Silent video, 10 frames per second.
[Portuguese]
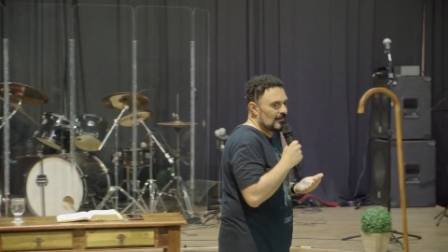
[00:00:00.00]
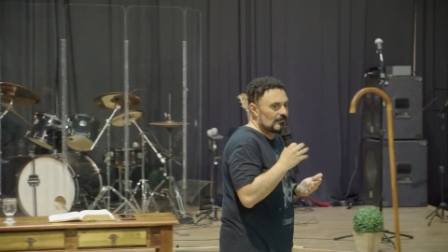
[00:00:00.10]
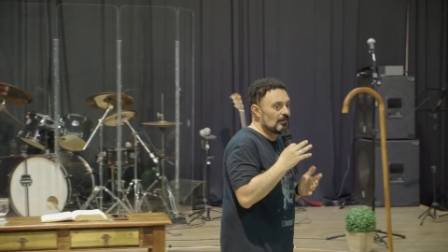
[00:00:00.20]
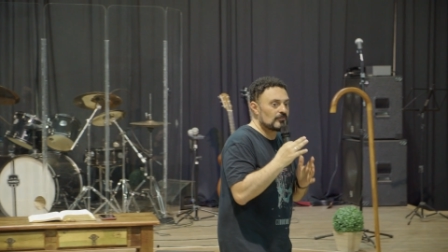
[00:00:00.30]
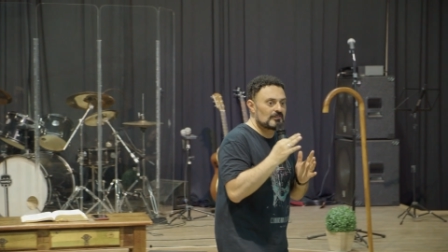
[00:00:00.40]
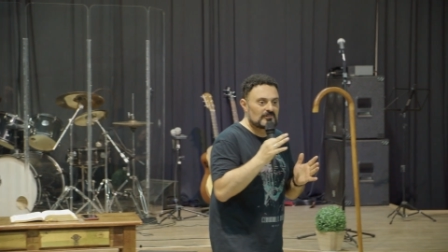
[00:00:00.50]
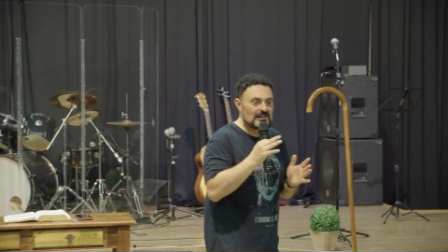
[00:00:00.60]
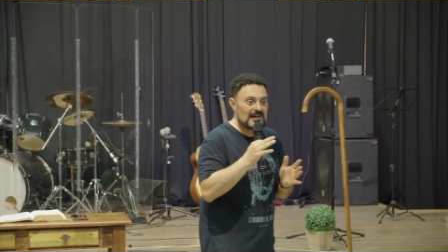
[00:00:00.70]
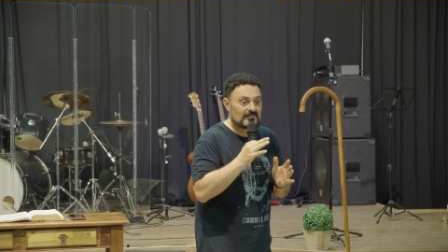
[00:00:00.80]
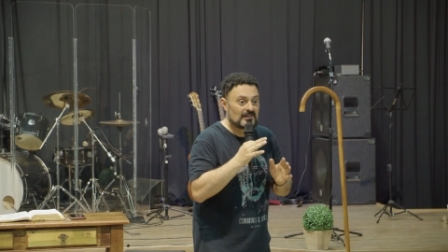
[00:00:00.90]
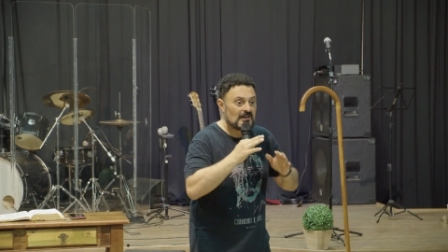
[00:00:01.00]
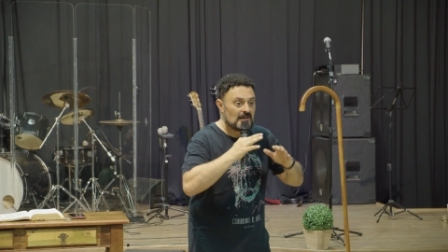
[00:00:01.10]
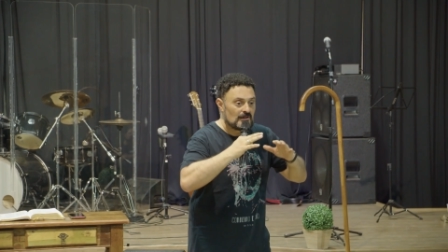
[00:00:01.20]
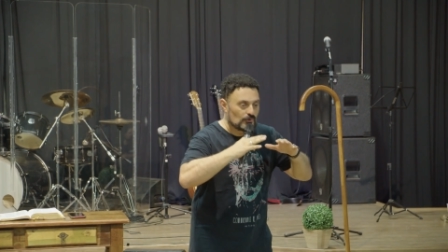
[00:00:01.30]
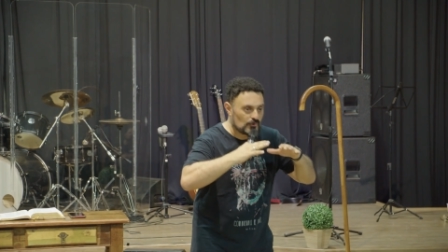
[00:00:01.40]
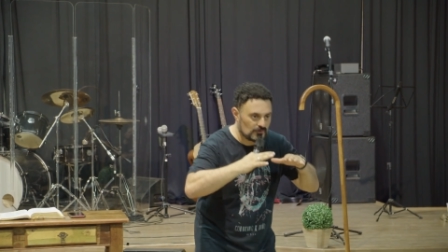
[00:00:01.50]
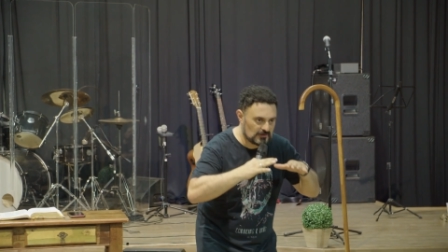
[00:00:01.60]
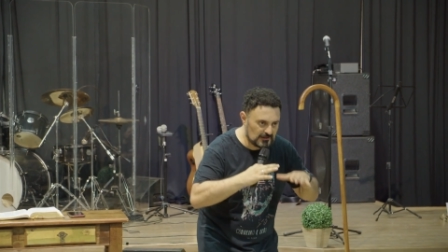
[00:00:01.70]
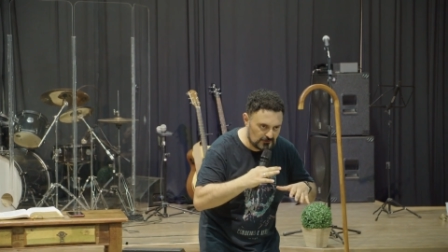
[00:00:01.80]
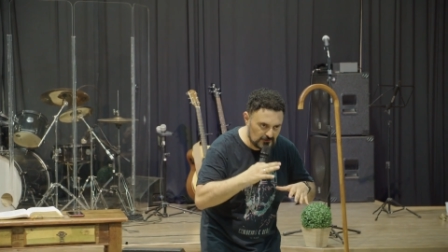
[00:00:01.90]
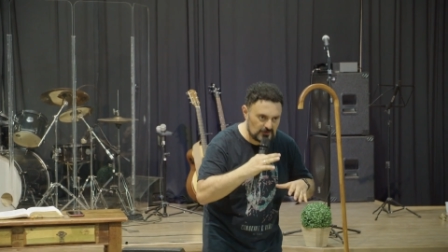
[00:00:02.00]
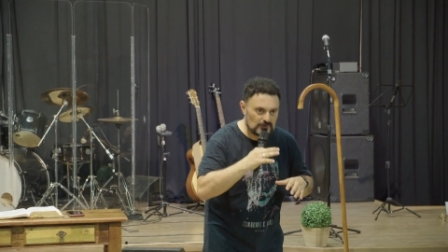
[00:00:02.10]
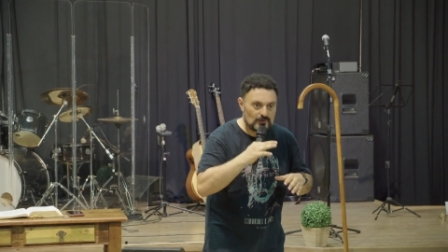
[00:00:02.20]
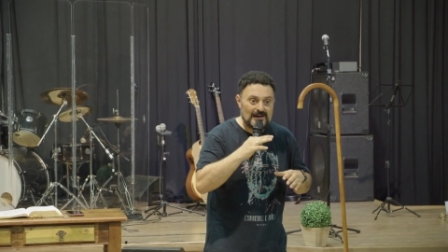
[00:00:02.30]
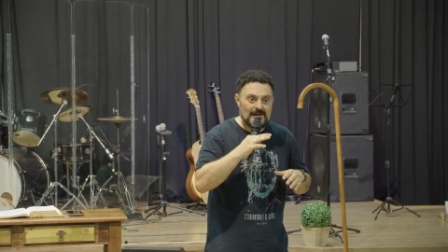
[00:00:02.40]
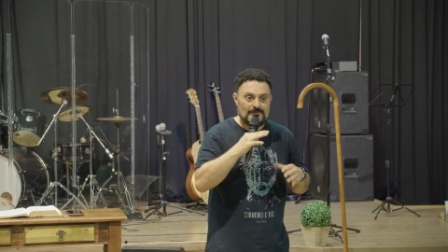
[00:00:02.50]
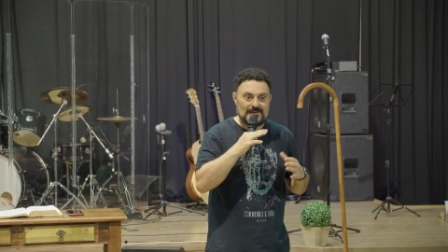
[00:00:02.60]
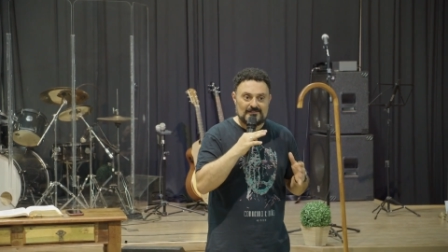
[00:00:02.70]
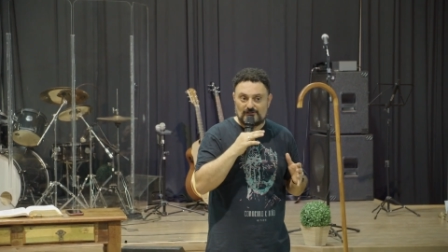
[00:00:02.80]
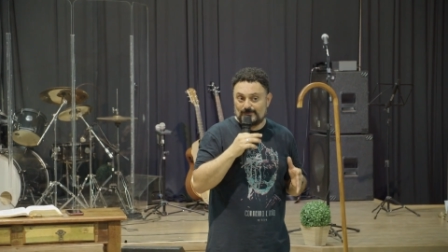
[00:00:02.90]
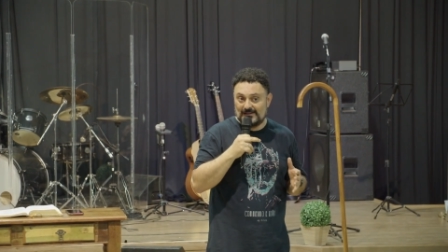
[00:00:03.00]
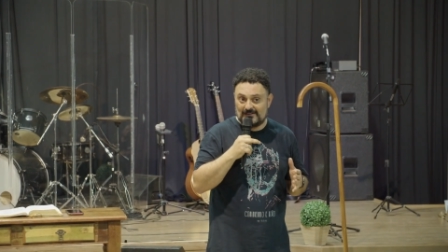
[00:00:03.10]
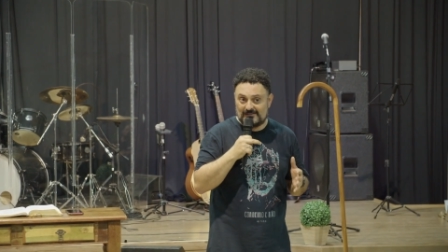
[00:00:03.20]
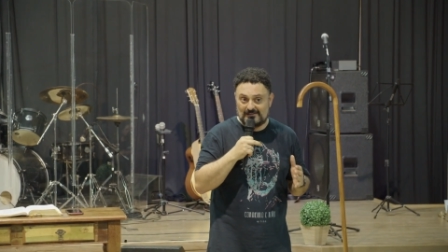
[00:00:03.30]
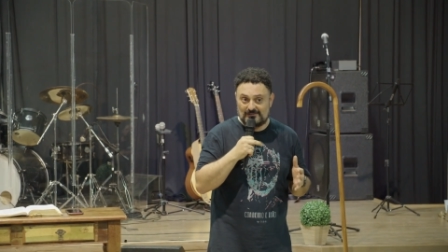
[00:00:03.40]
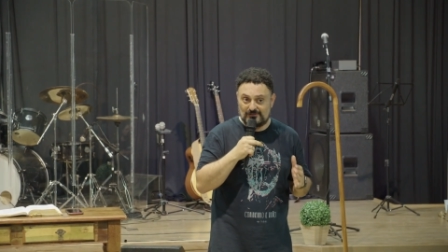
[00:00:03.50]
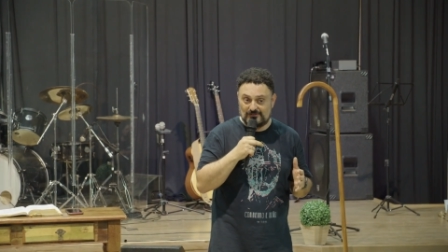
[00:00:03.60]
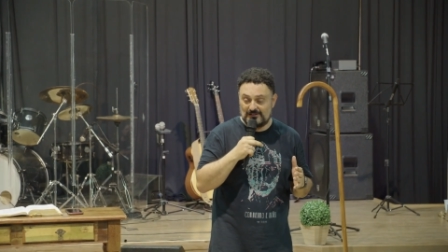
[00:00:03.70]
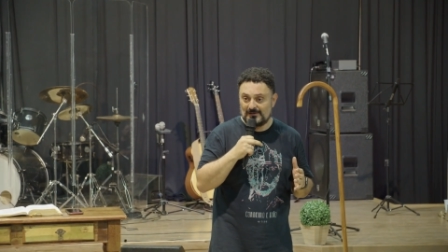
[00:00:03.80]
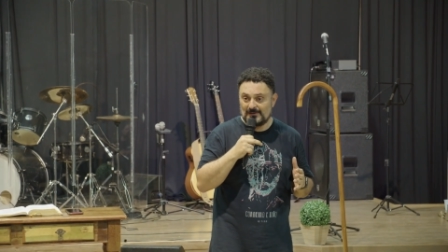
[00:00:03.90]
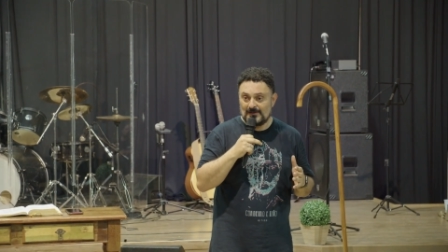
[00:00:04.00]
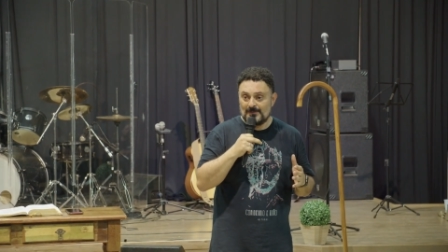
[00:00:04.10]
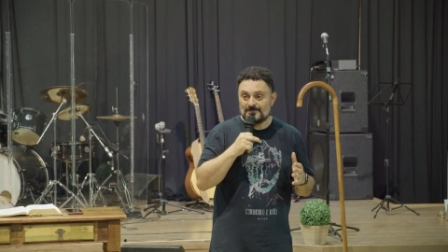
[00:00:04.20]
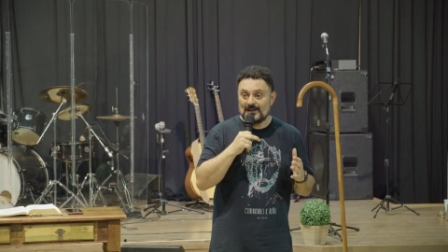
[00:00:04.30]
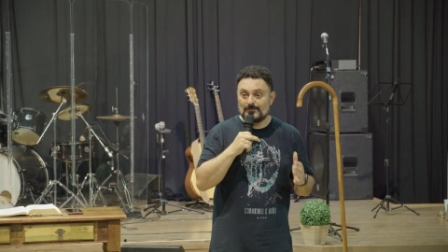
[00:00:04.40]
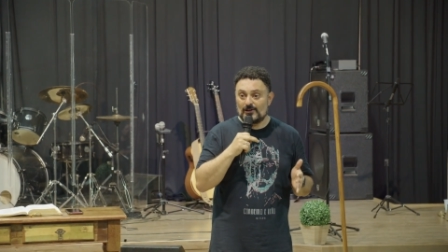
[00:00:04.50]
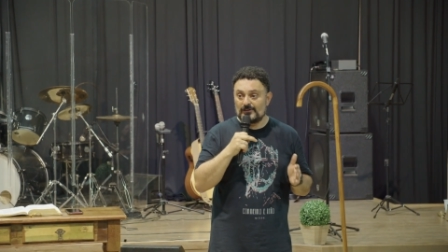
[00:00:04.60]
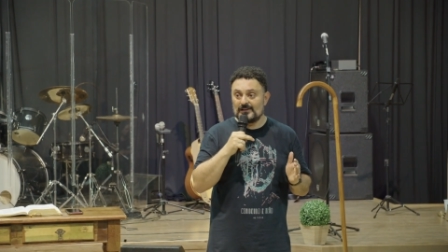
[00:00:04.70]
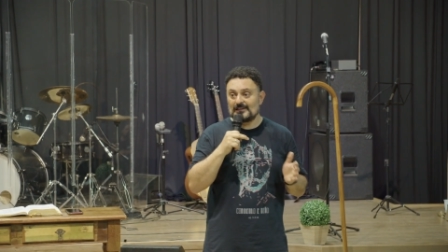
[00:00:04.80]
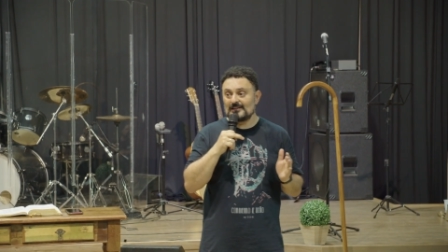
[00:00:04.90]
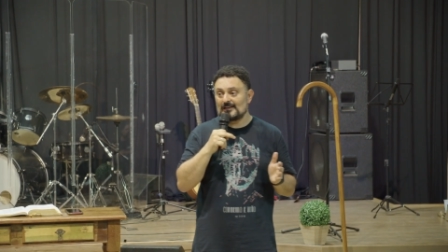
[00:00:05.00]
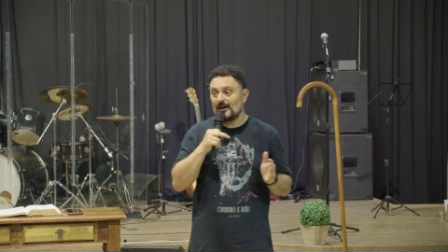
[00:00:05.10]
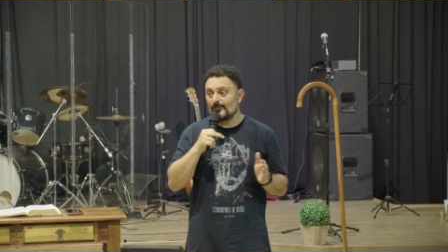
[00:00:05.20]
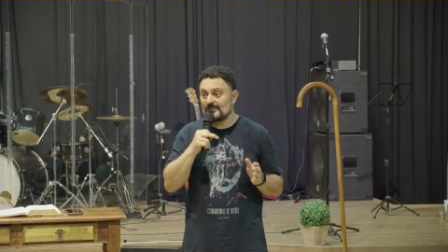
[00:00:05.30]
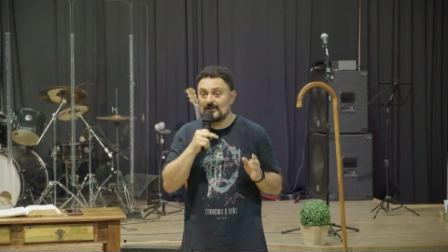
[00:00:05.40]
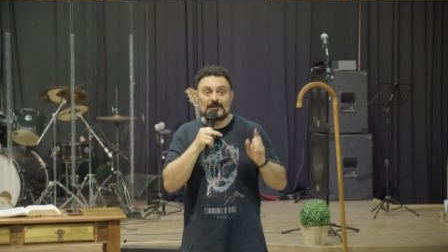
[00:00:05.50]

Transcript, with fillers: que não é só desgraça. No contexto giroá, nessa experiência que vivi, a maioria tem traumas, e a